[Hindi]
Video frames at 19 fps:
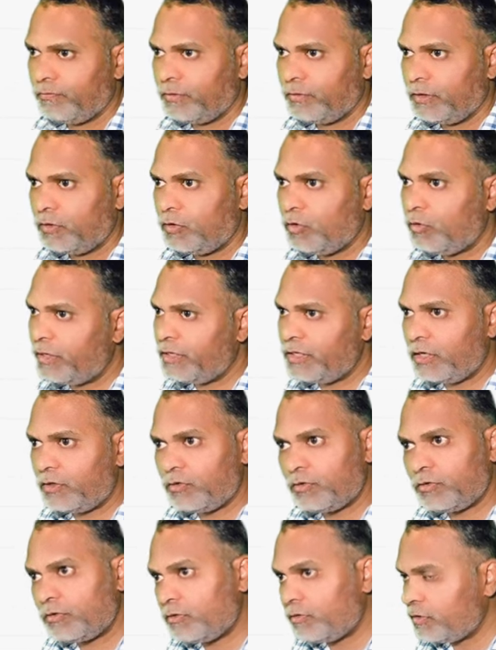टू वन जा टू
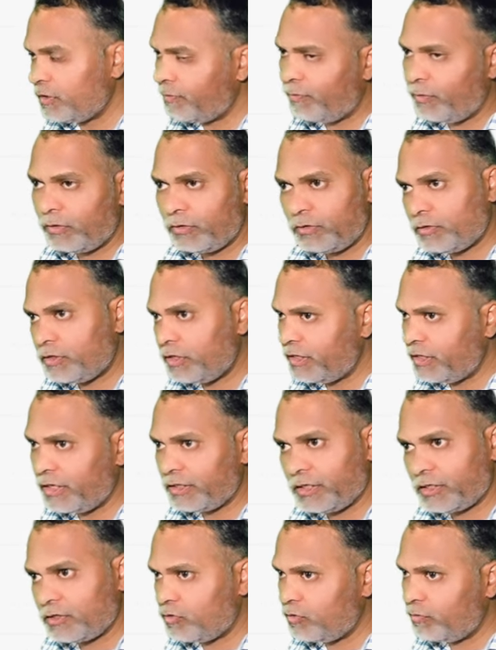टू टू जा फोर टू थ्री जा
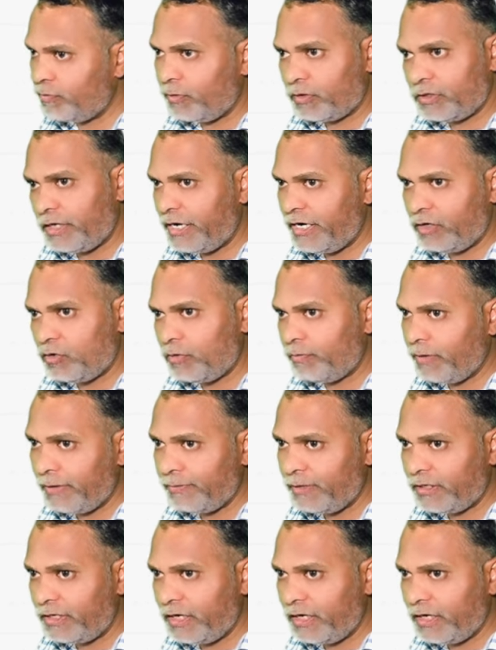सिक्स टू फोर जा एट टू फाइव जा